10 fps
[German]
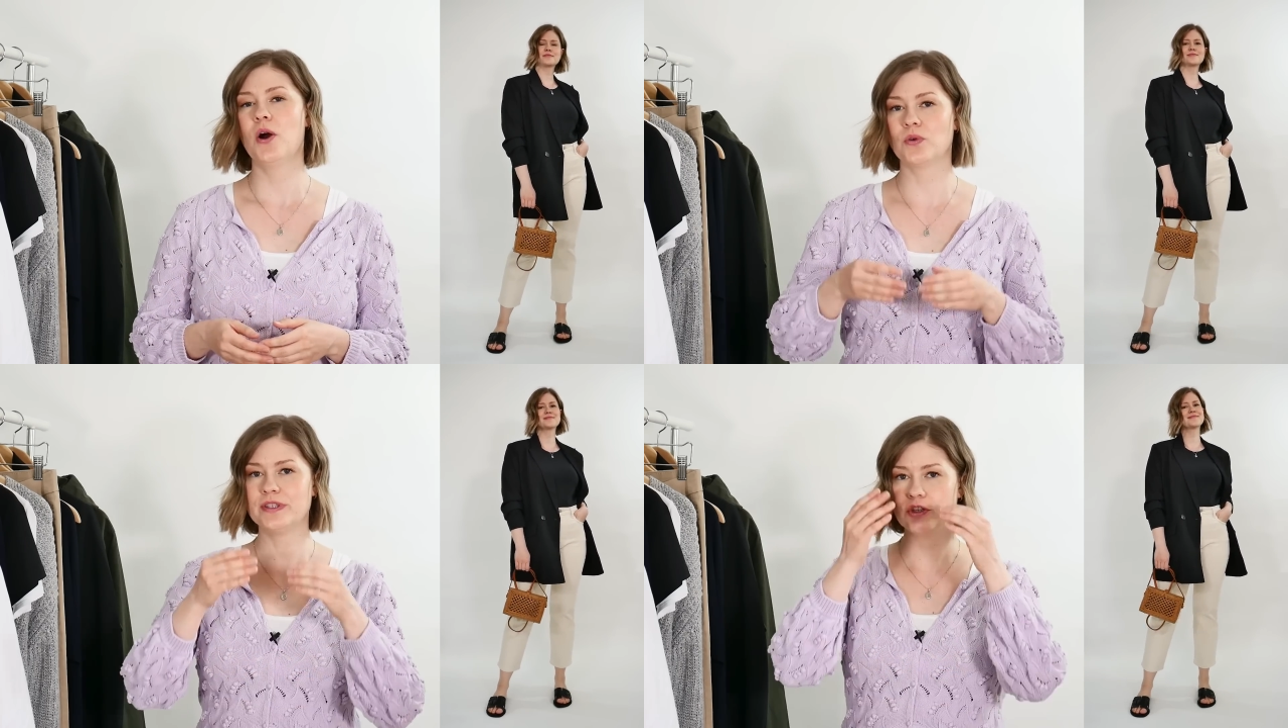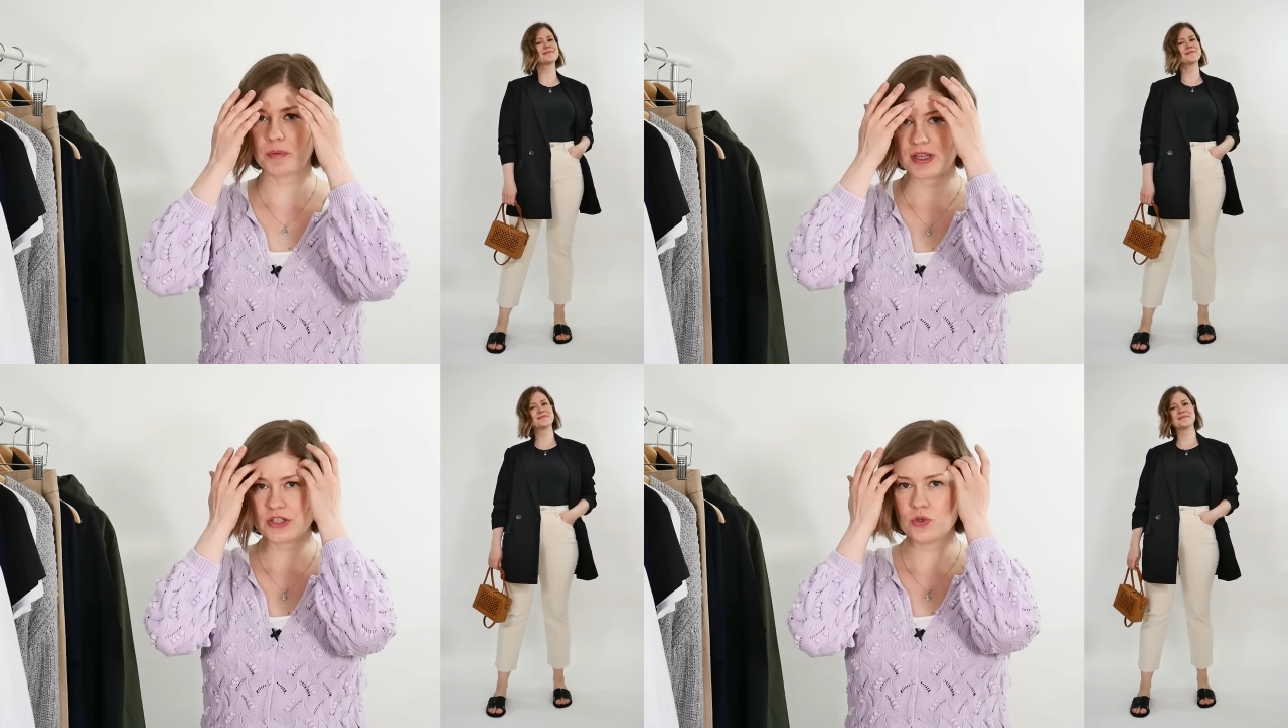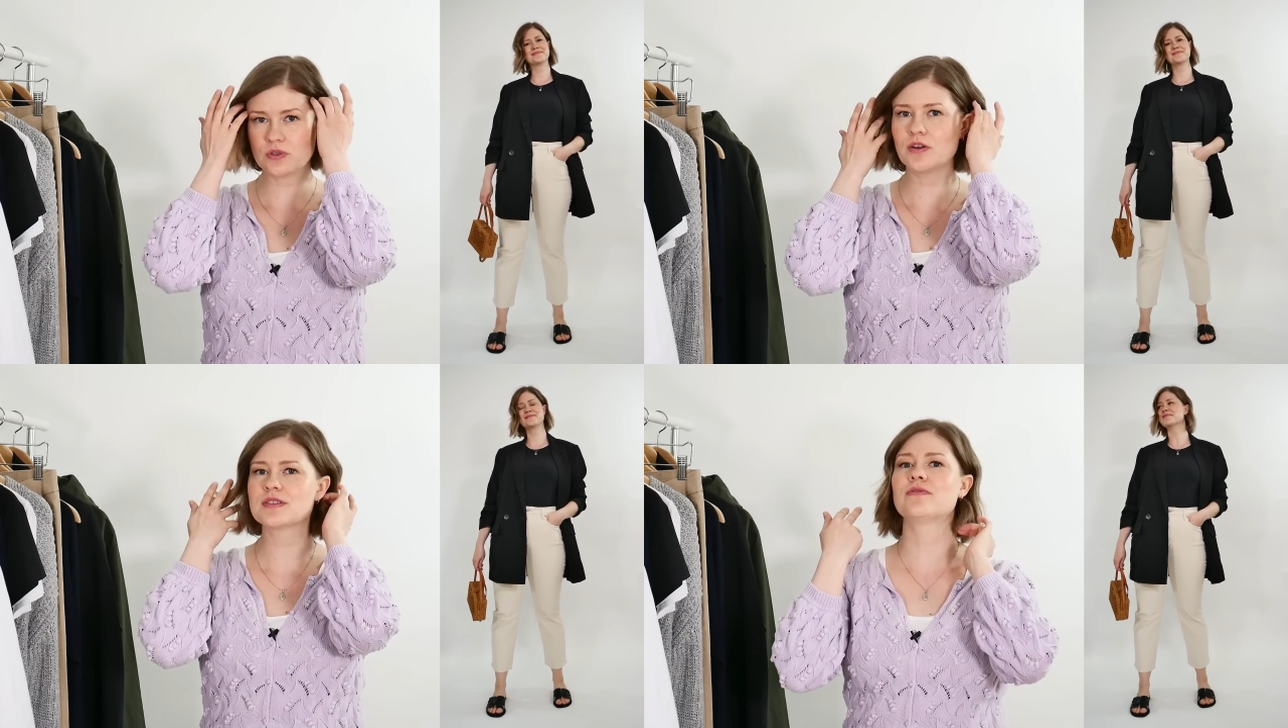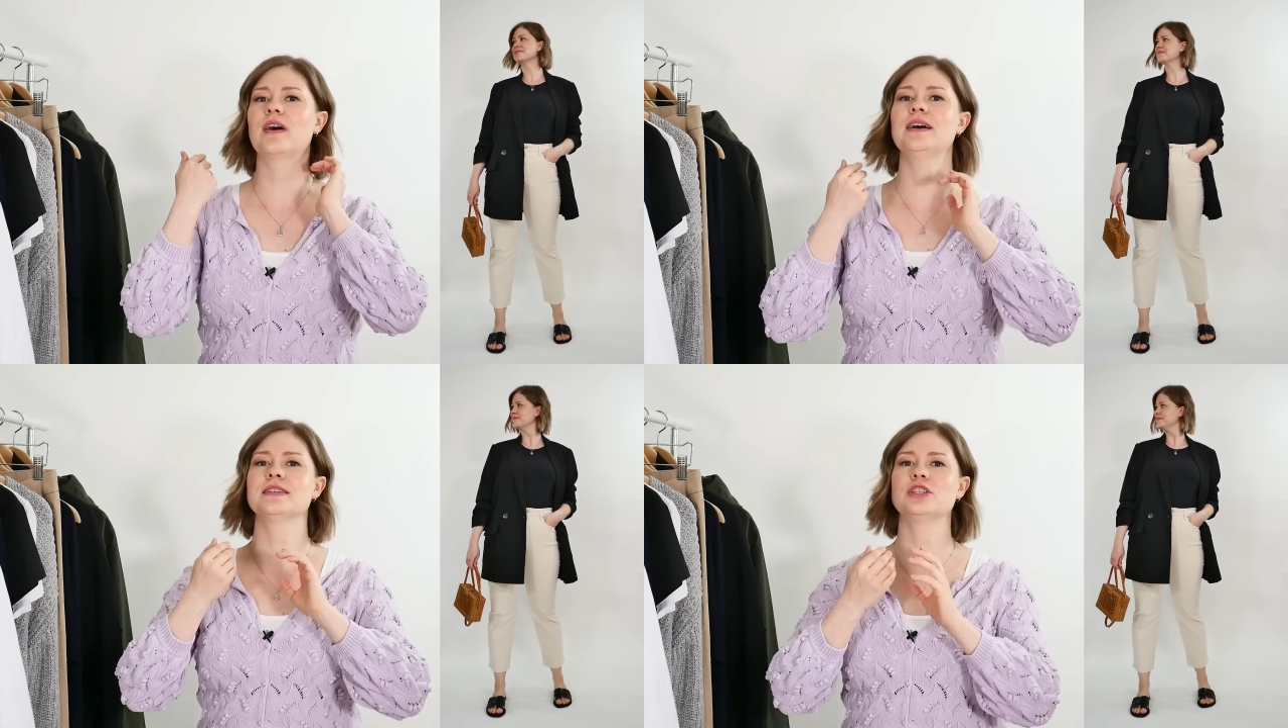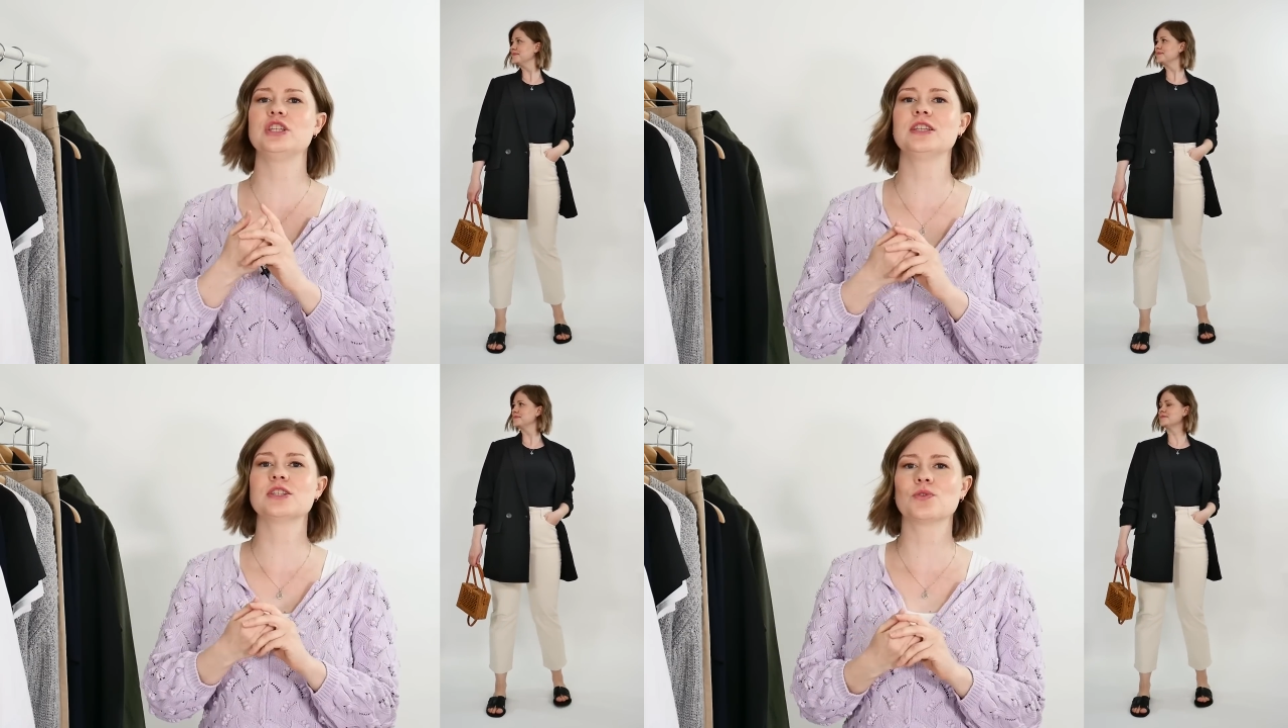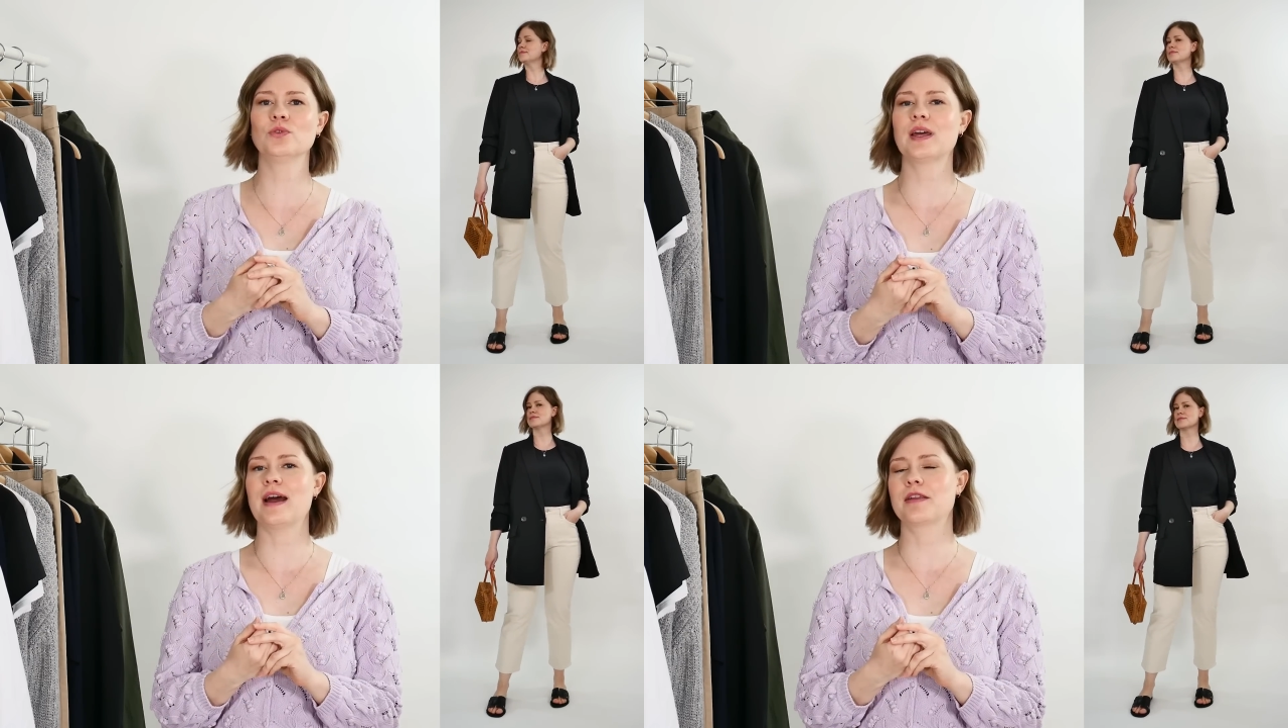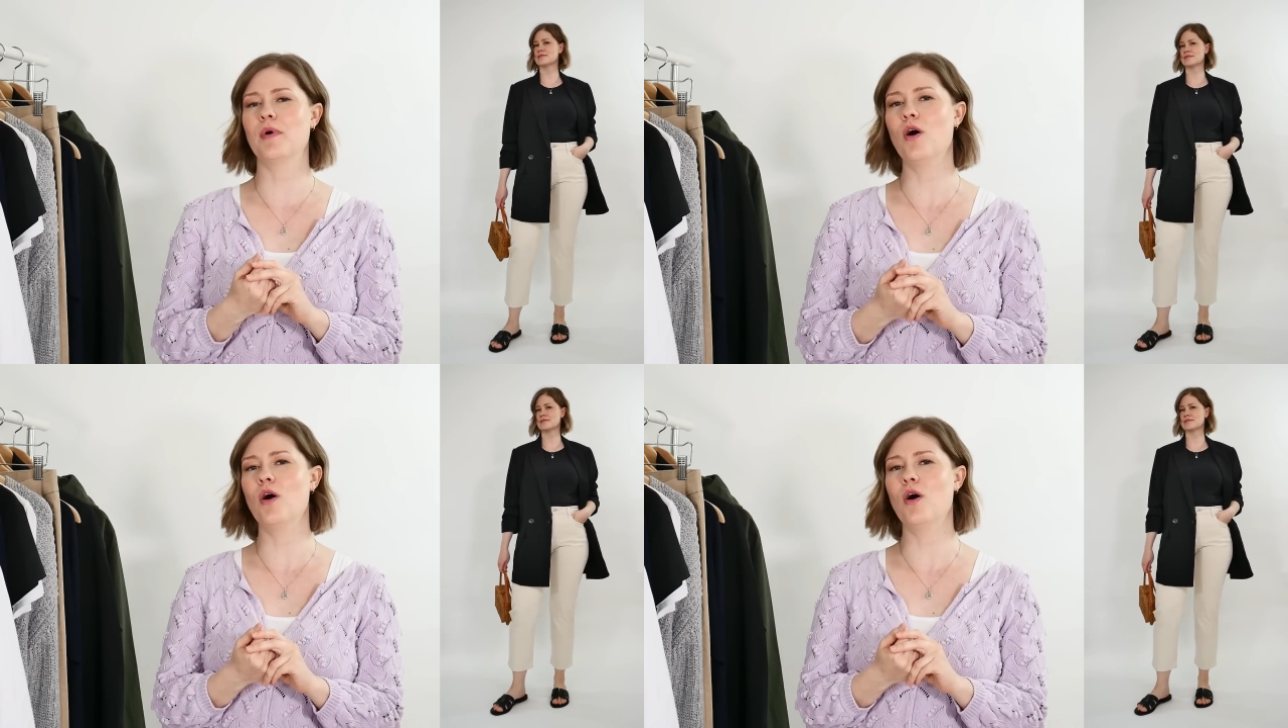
Und die Kombination aus weißer Jeans und einem